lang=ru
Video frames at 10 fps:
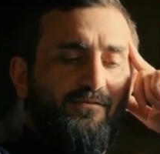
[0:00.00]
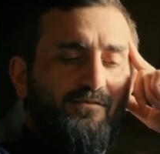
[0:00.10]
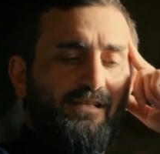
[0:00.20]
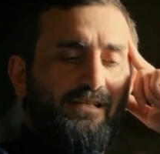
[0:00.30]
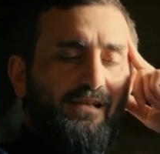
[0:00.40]

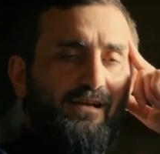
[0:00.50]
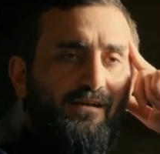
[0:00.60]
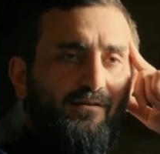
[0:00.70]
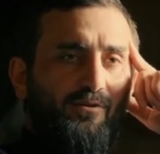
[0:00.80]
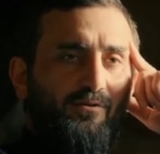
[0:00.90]
Всегда
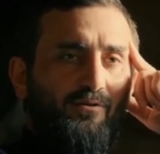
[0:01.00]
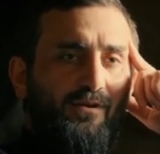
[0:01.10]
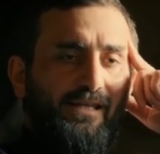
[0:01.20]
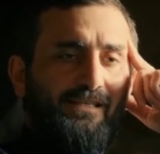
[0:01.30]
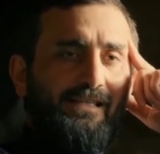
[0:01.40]
говорю.
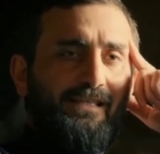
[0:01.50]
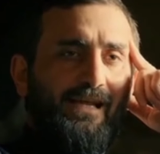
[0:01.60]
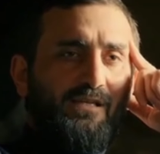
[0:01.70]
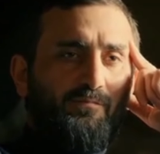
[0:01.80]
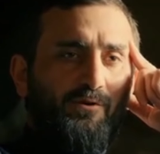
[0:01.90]
Один
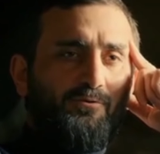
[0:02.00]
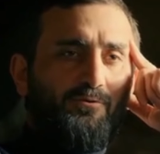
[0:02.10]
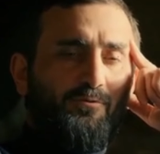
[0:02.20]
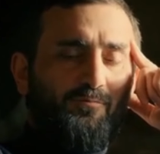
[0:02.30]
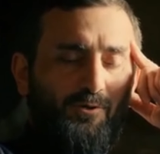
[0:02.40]
раз
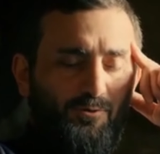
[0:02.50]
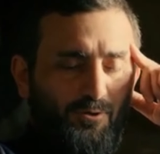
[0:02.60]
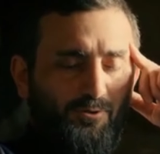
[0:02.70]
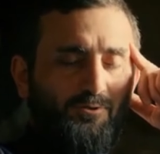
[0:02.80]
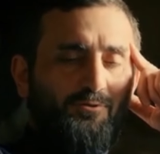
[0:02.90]
пришел,
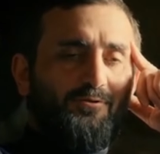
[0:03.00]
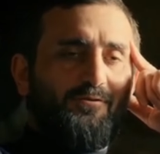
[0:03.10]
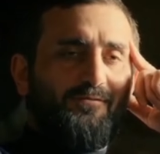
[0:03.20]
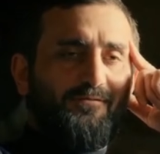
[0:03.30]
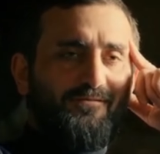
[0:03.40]
придешь
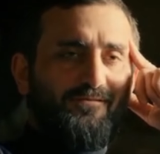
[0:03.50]
еще.